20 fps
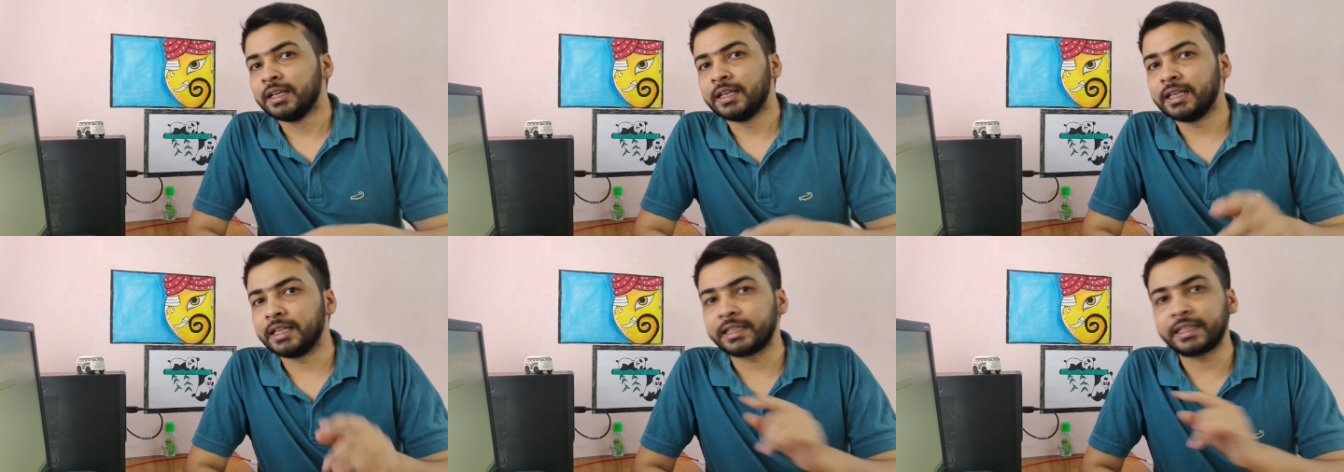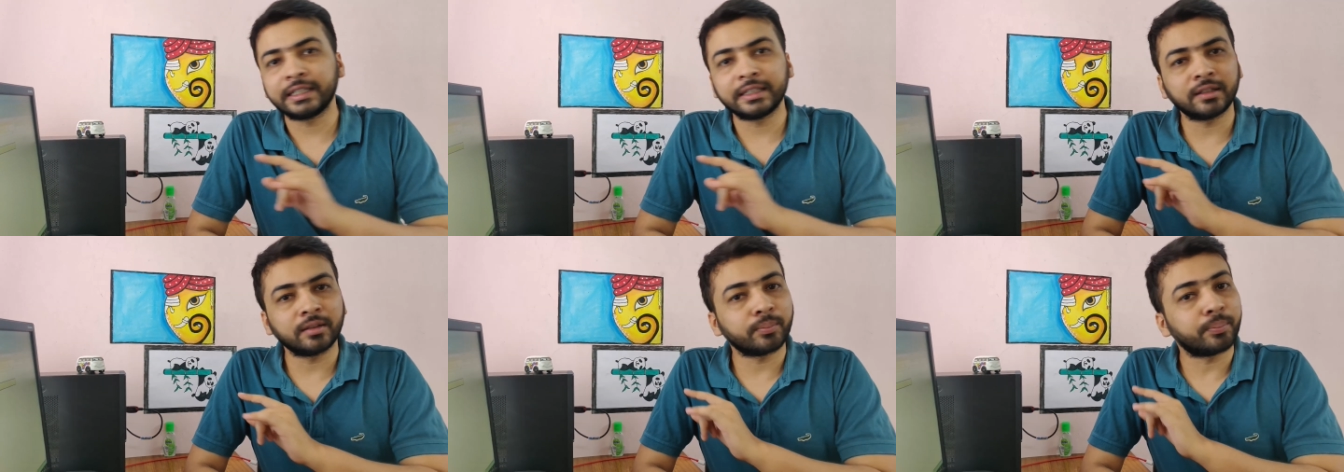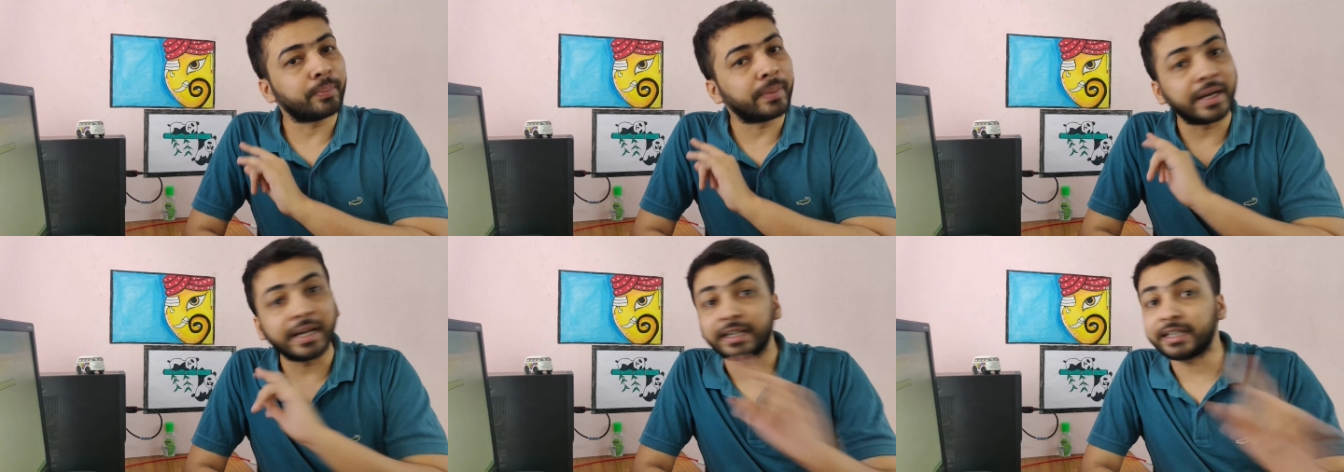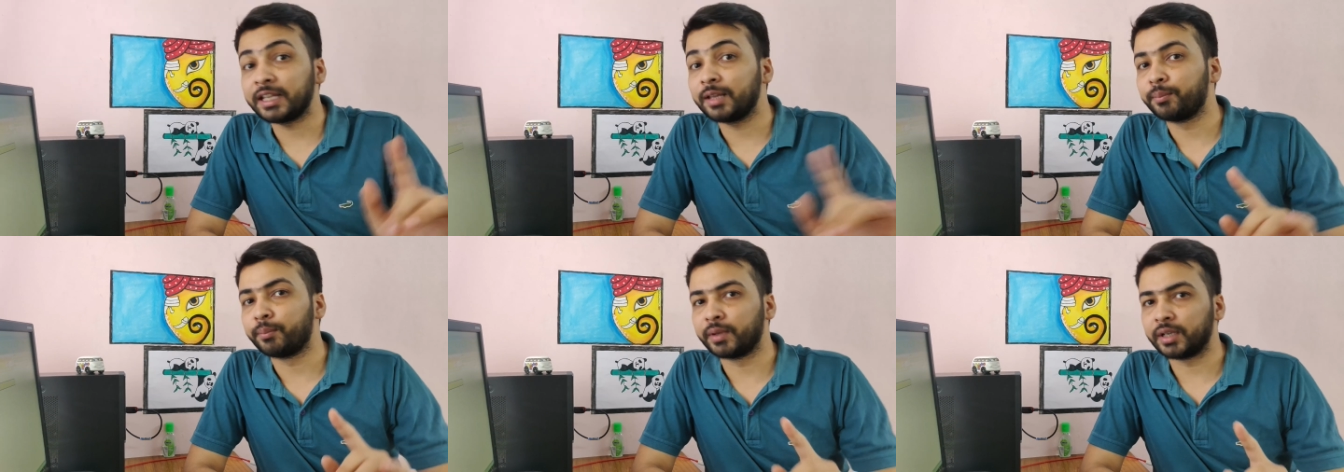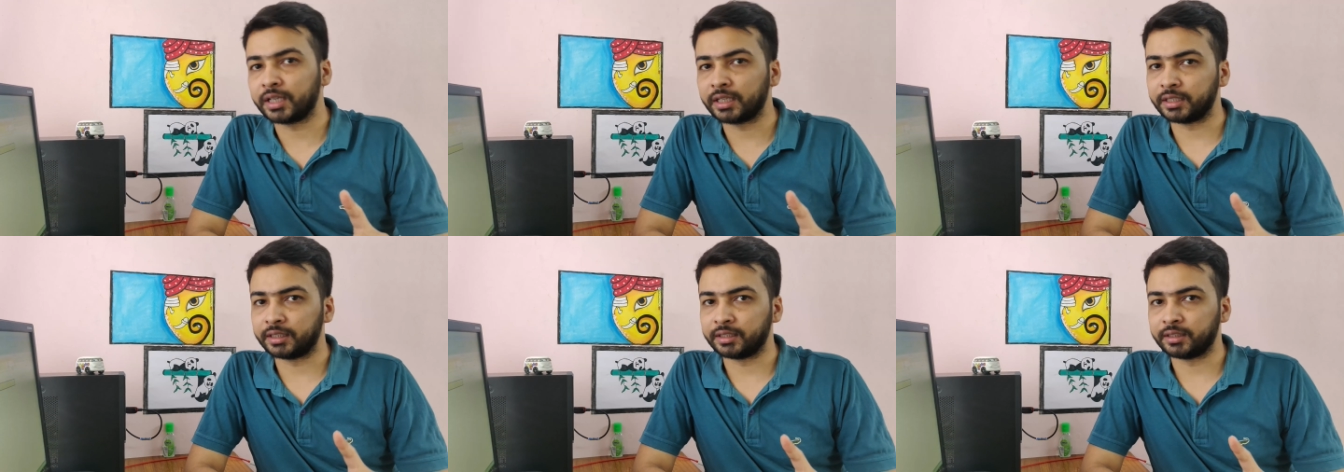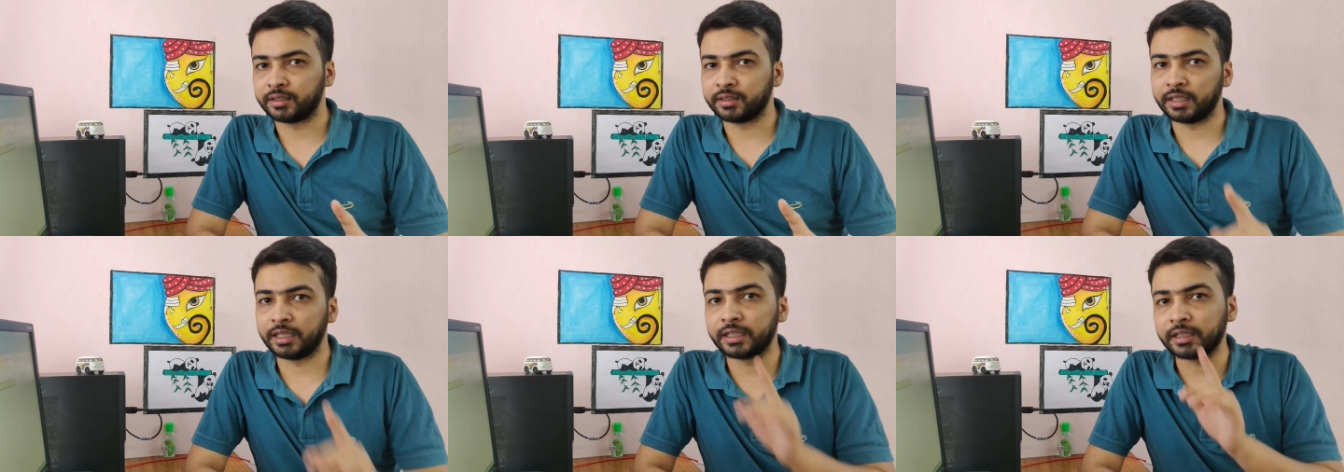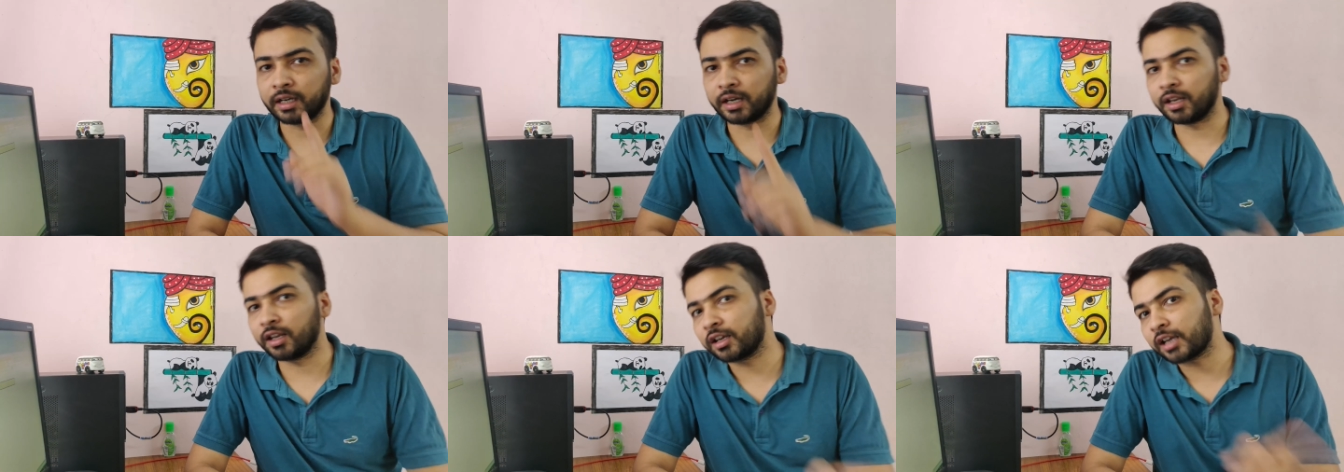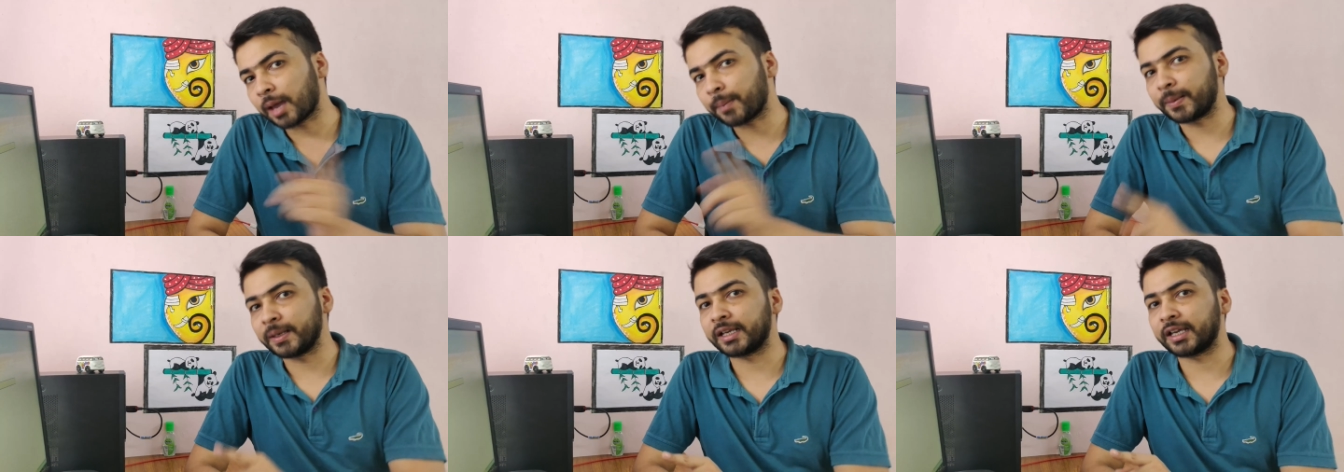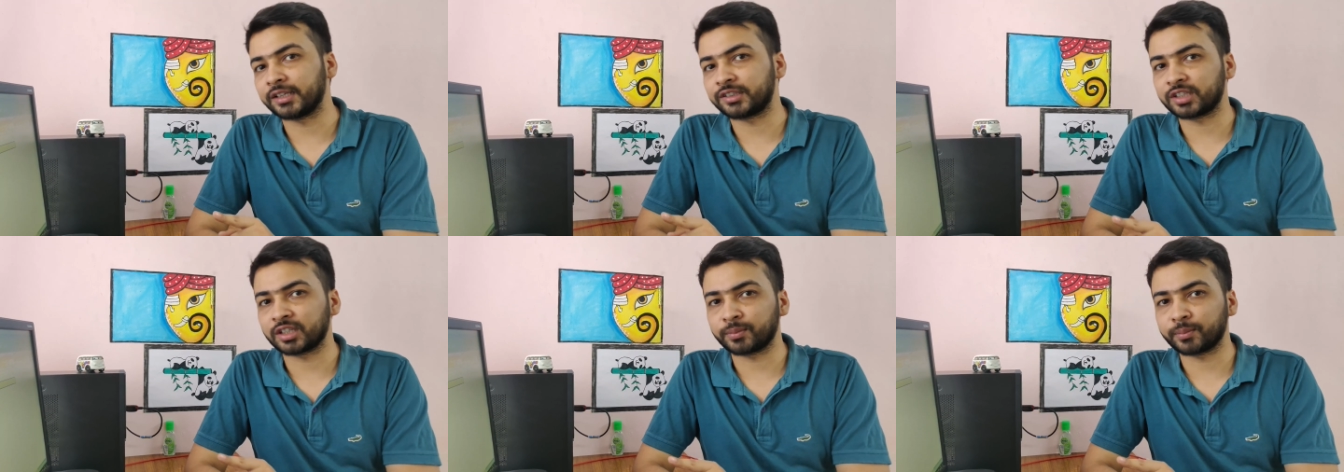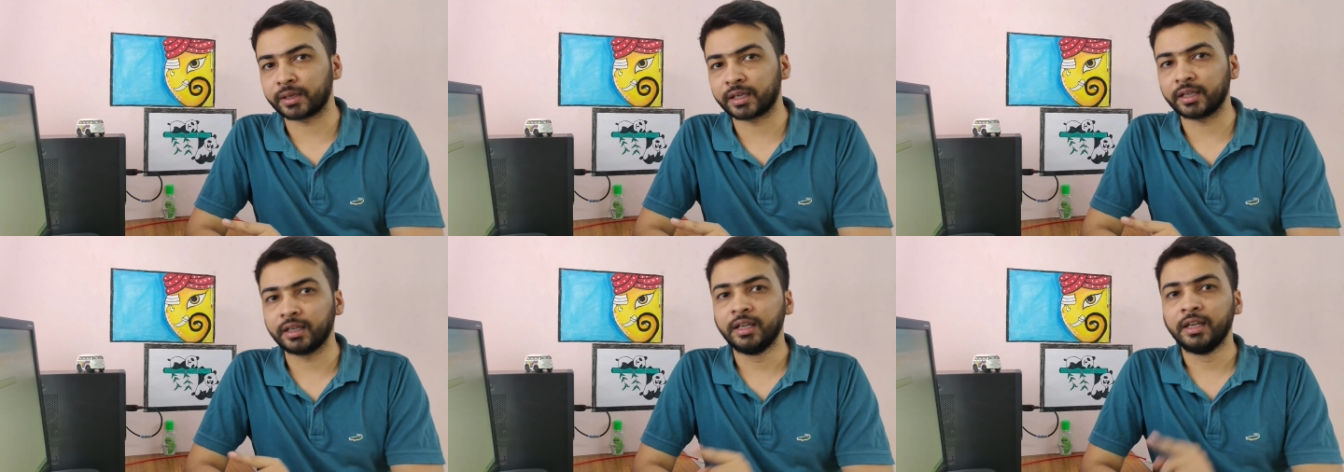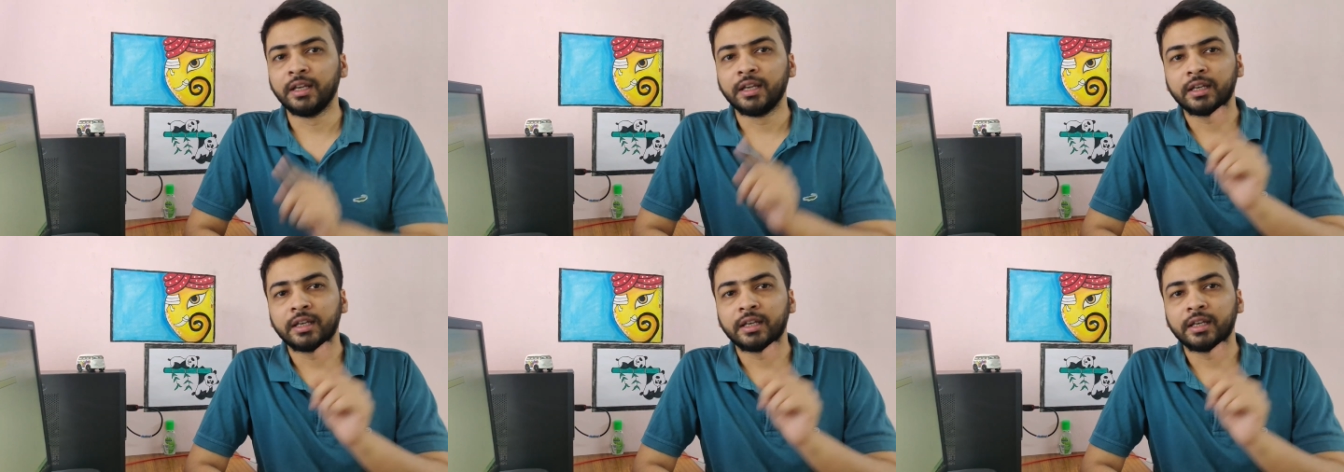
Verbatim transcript: लेकिन पेटीएम में नहीं एक अलग एप्लीकेशन में